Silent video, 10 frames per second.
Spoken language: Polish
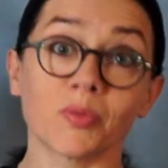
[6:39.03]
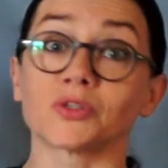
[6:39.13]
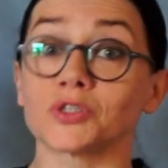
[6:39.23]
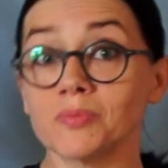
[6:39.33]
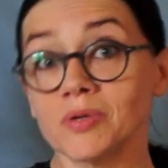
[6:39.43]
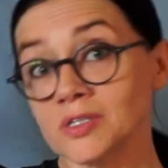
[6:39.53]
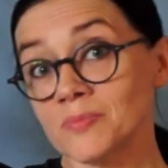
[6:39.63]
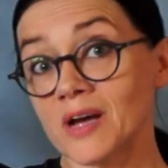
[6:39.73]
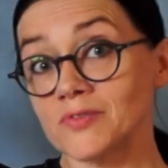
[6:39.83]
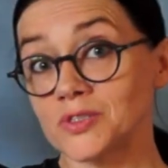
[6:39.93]
po to, żeby
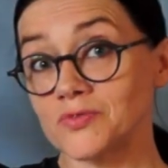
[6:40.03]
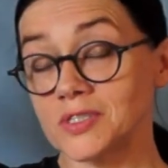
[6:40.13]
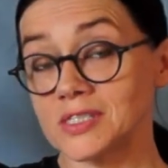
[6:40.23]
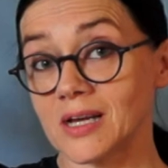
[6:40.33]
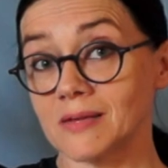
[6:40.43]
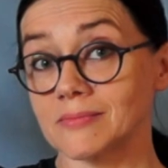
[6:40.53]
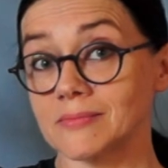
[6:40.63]
rozbawić widza.